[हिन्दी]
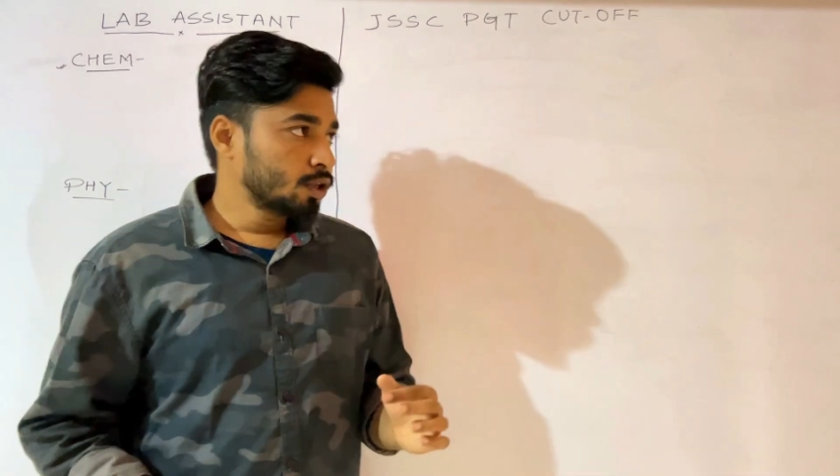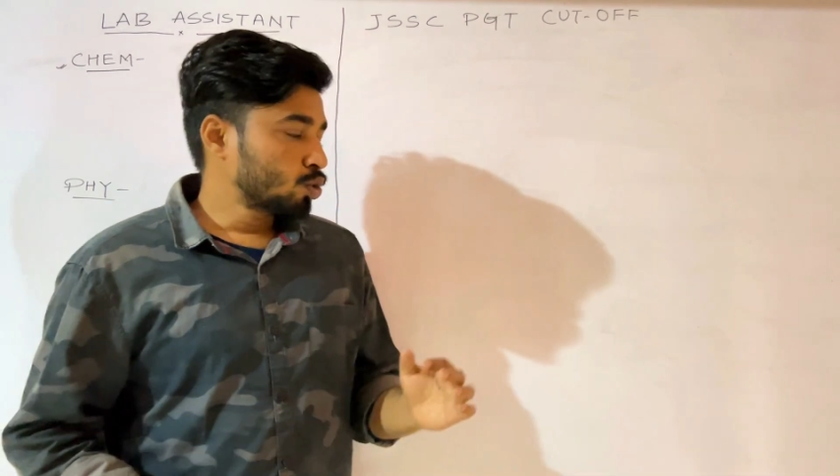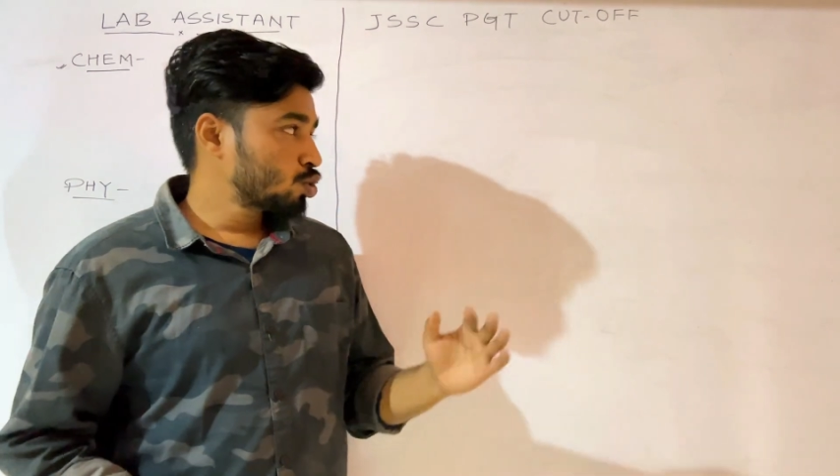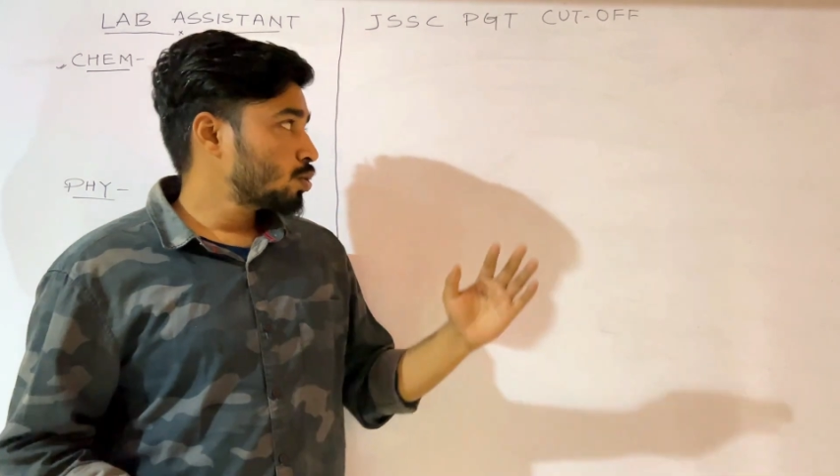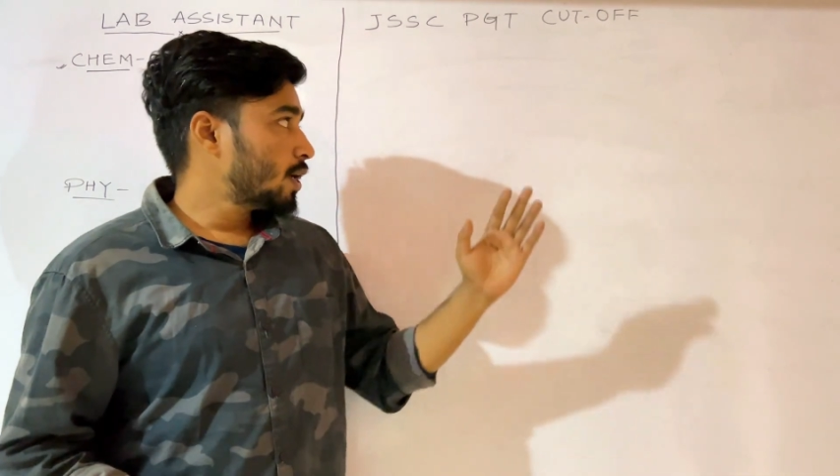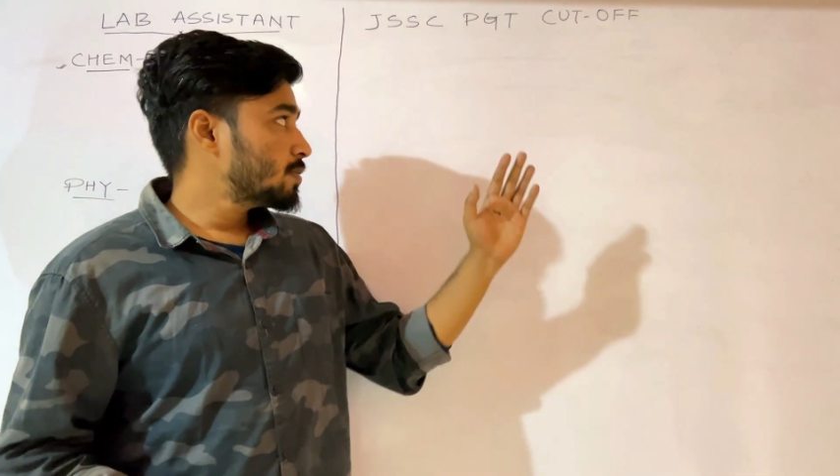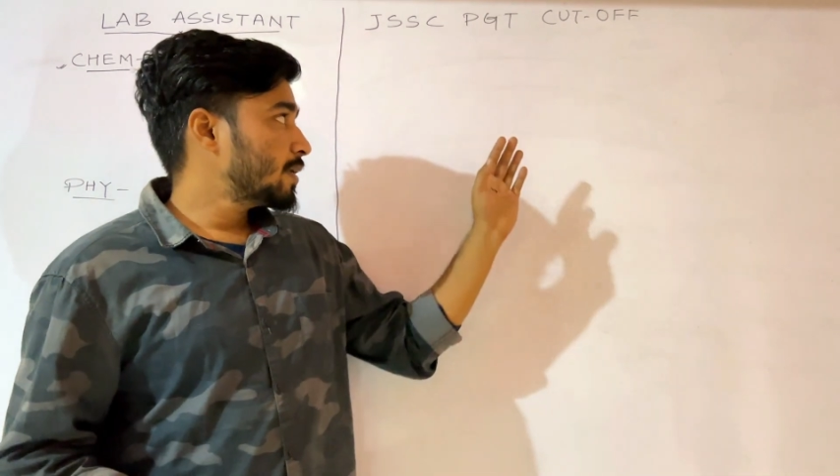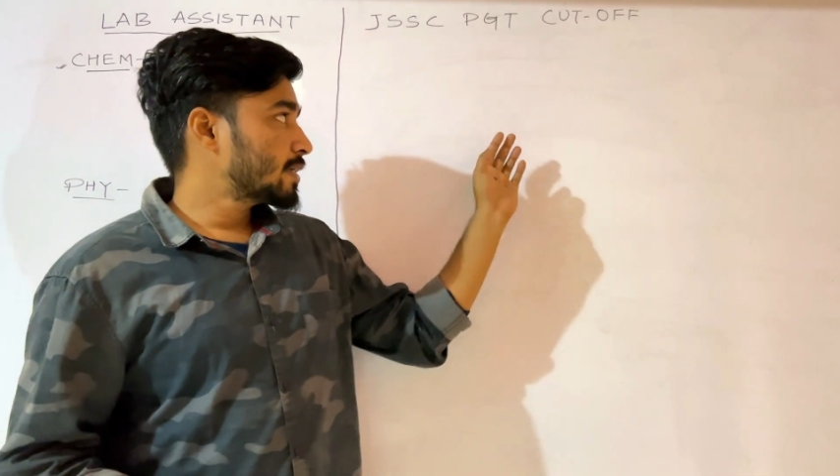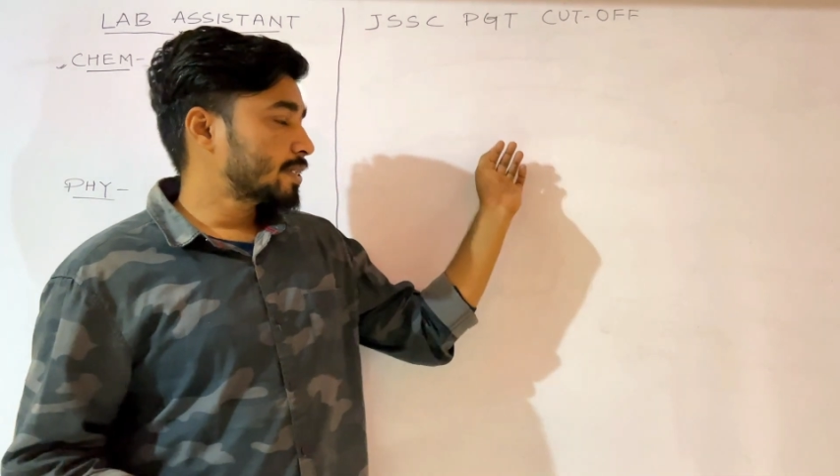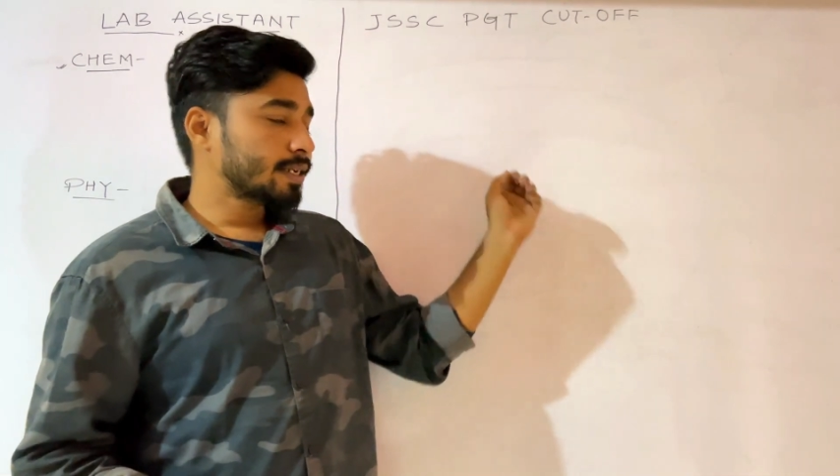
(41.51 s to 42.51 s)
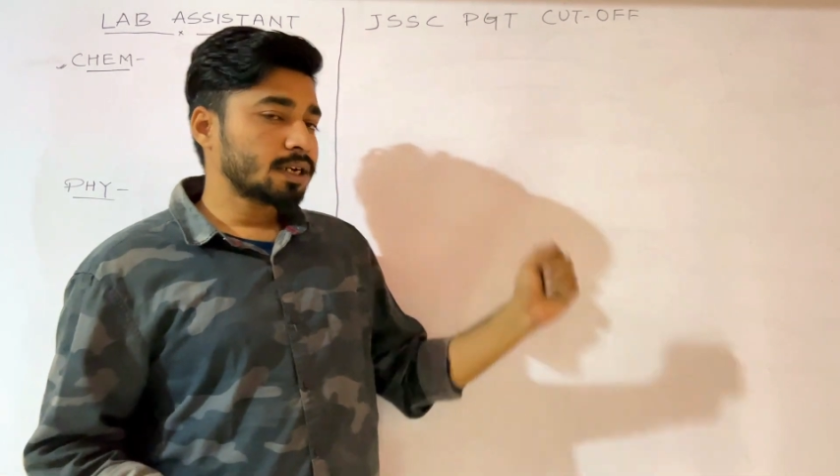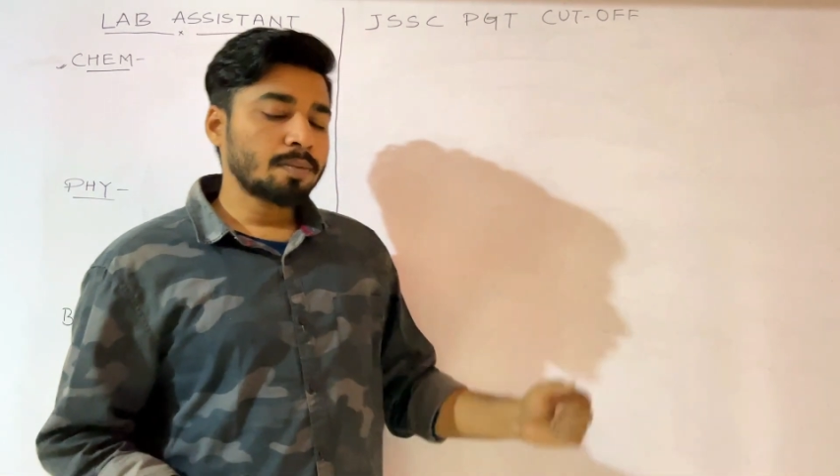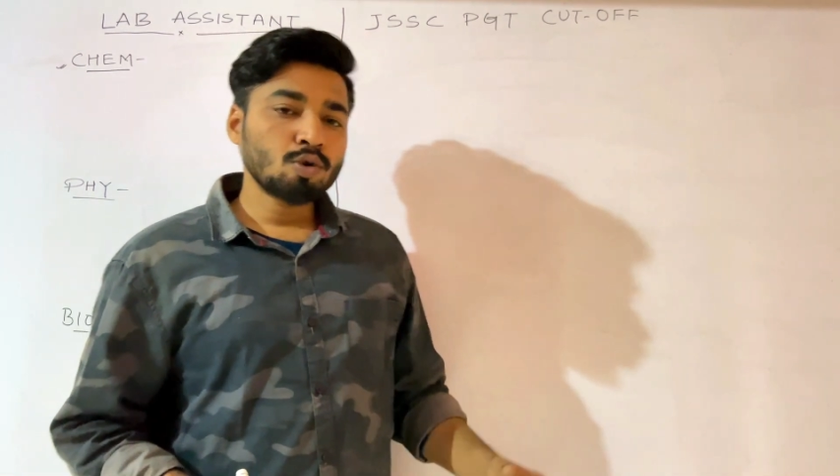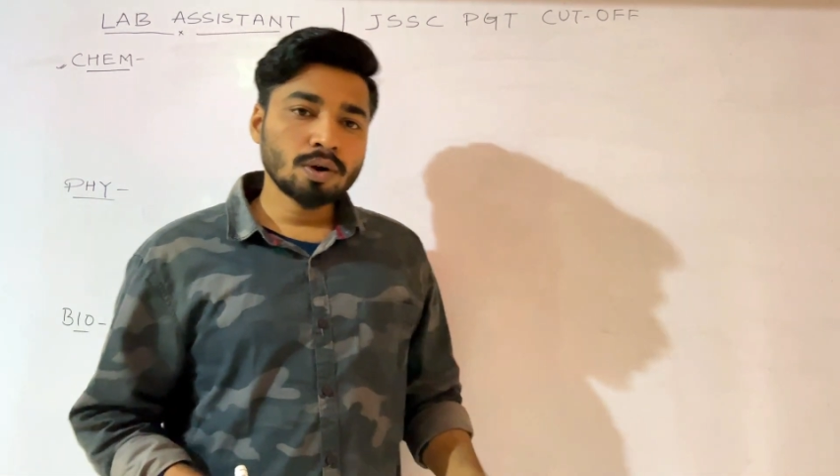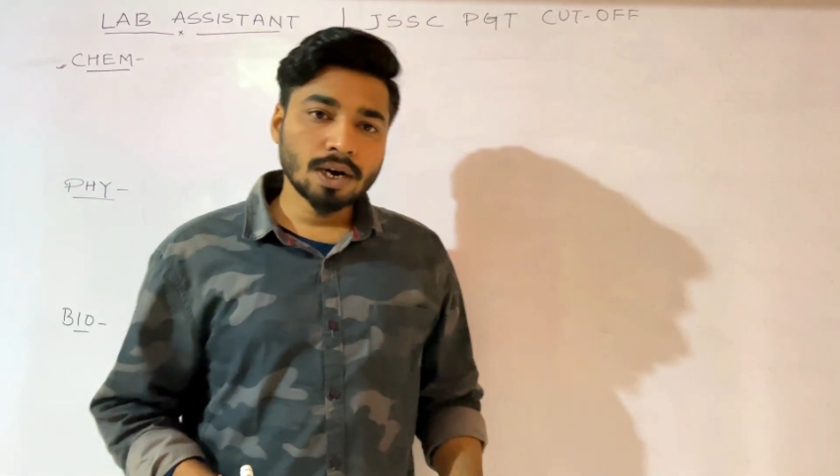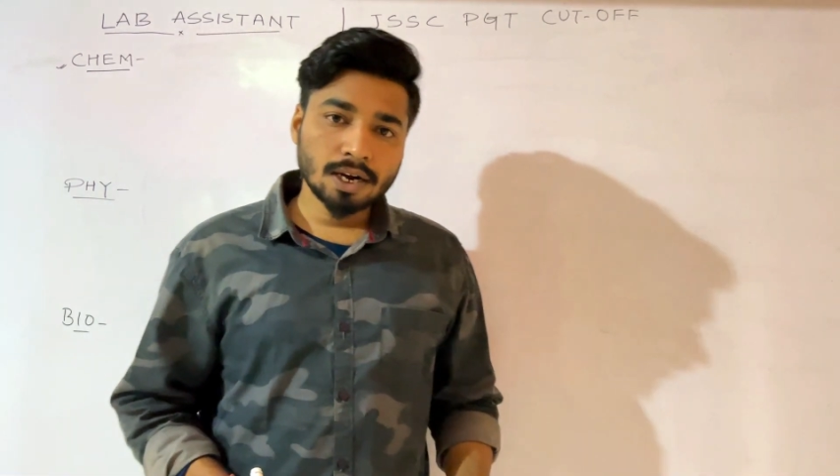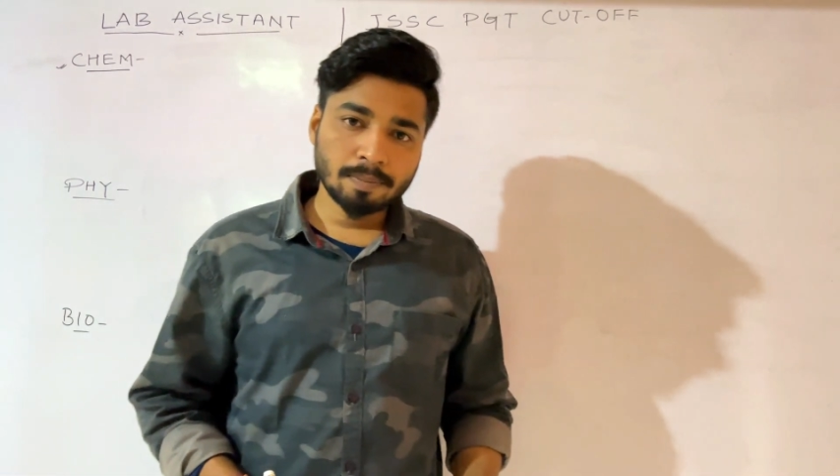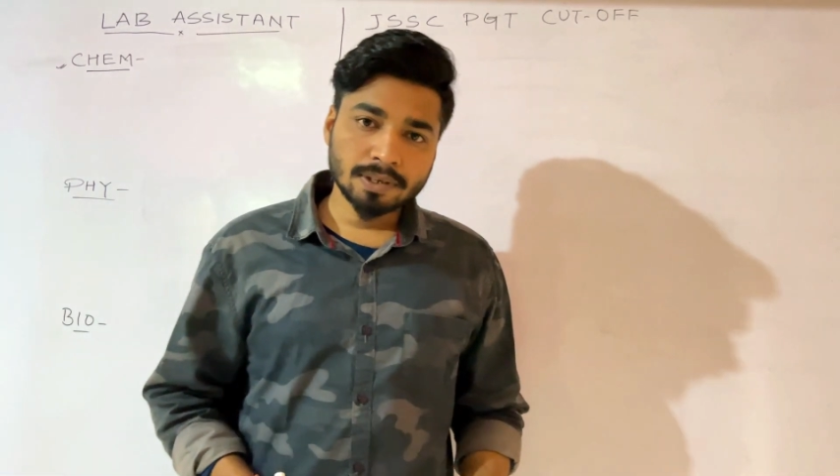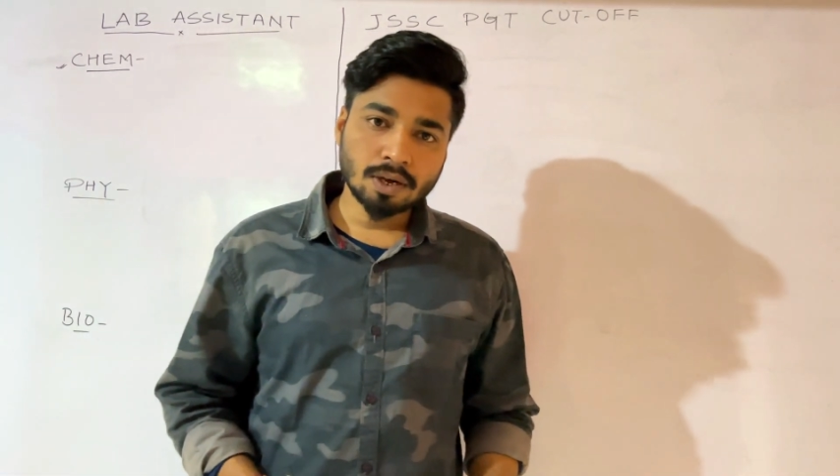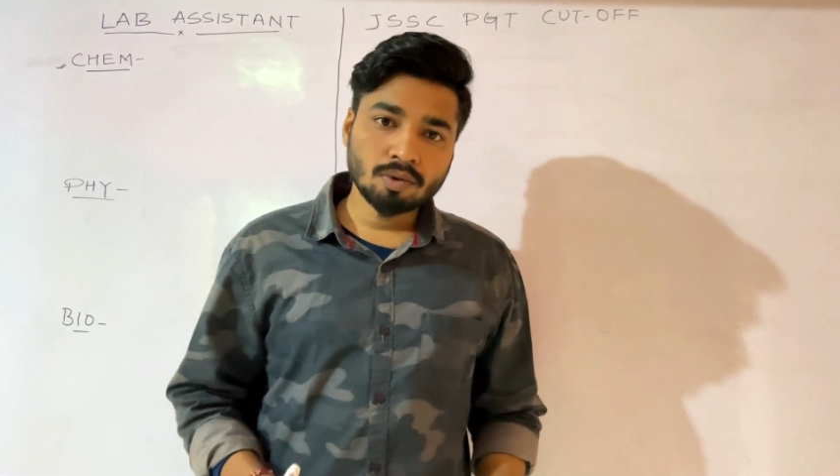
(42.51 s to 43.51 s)
दोस्तों आज मैं एग्जैक्ट आपको कटअप
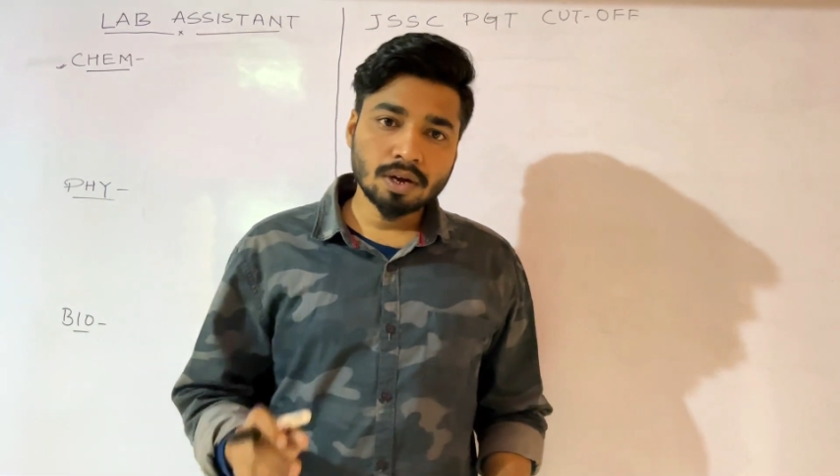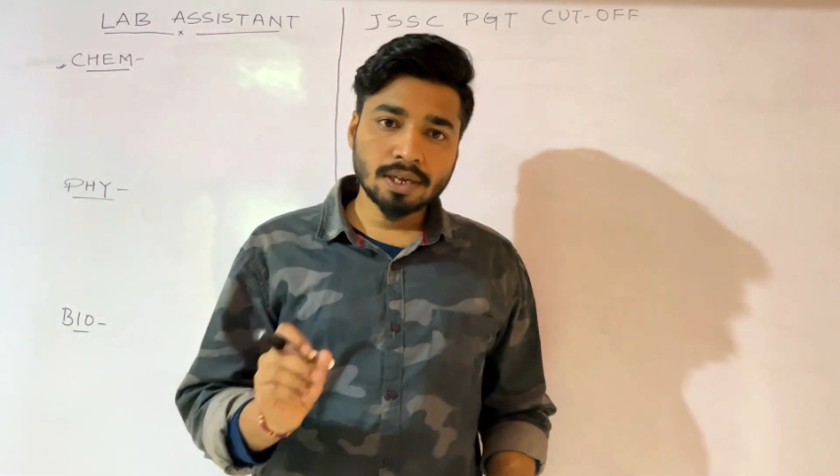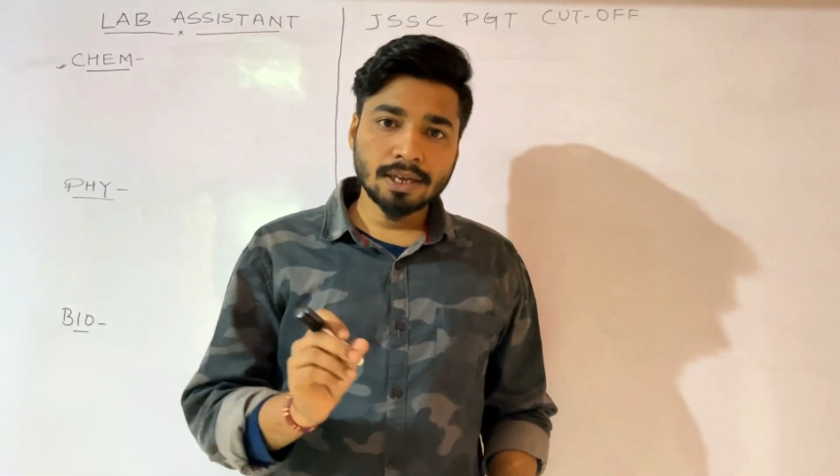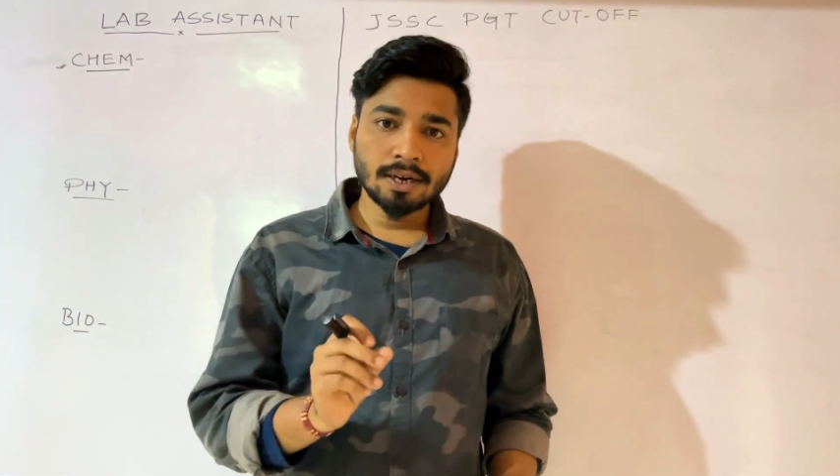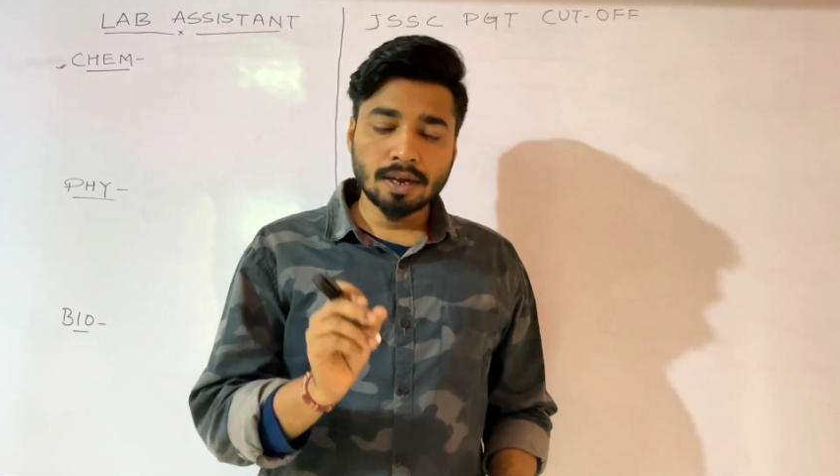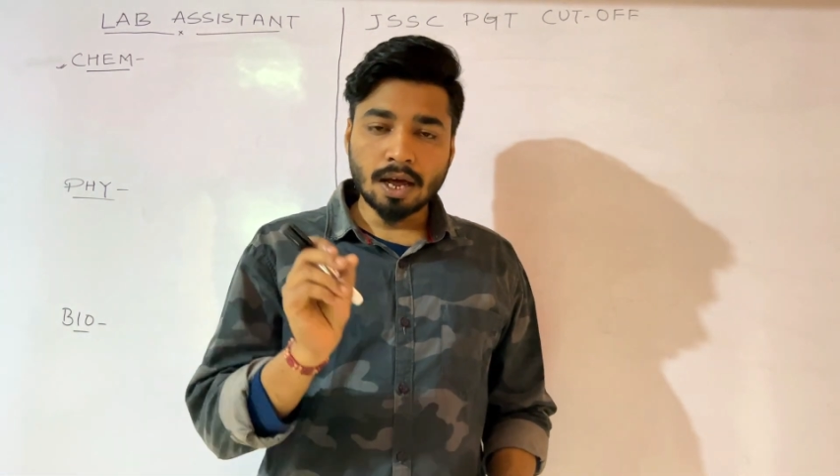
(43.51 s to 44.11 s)
बताऊंगा कि